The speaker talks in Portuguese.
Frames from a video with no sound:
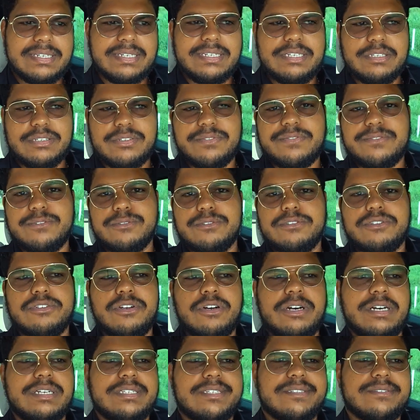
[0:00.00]
isso
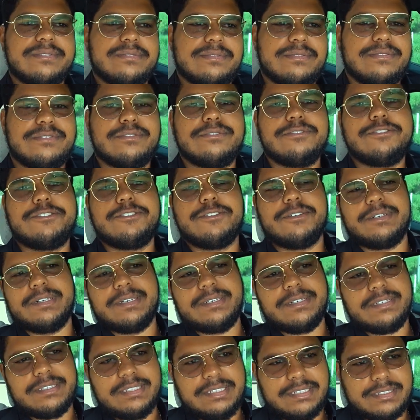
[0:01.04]
funciona,
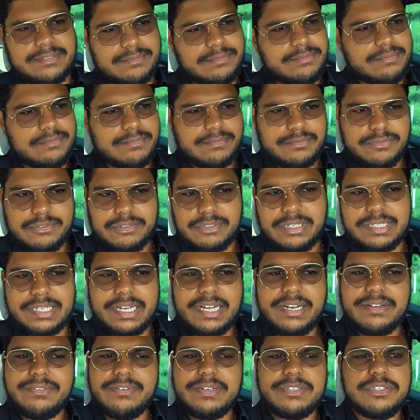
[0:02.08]
funciona
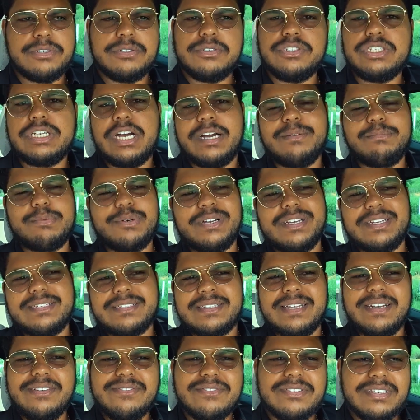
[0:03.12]
funcionário vai te odiar pro
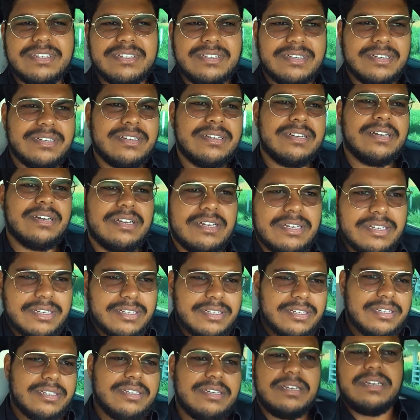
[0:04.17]
resto da vida.
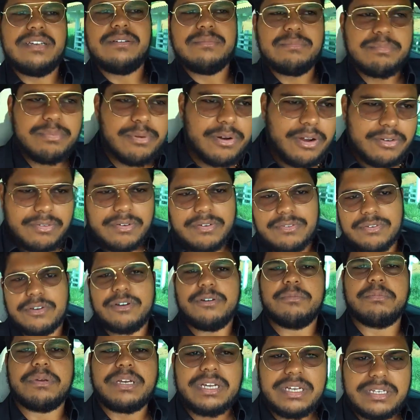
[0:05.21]
E
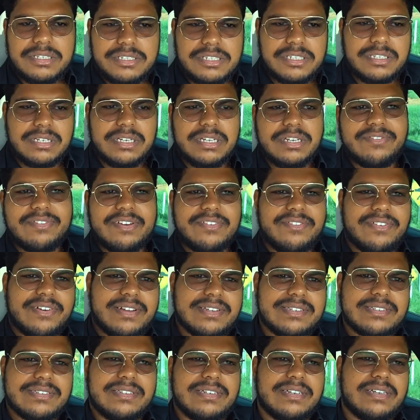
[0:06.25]
provavelmente ele vai
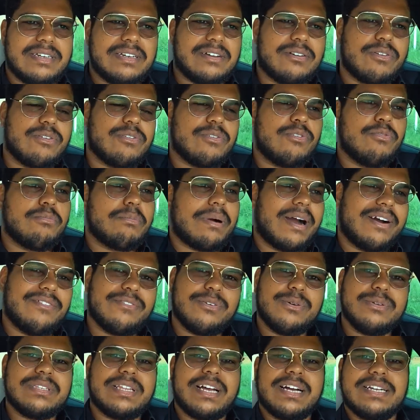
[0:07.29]
fazer com má
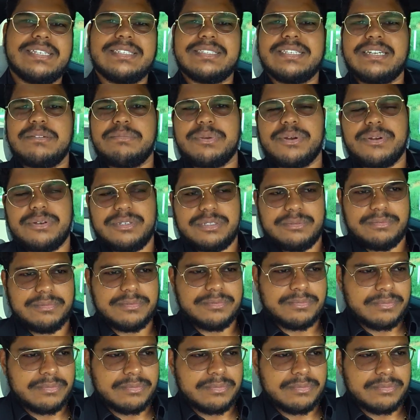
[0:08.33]
vontade da próxima.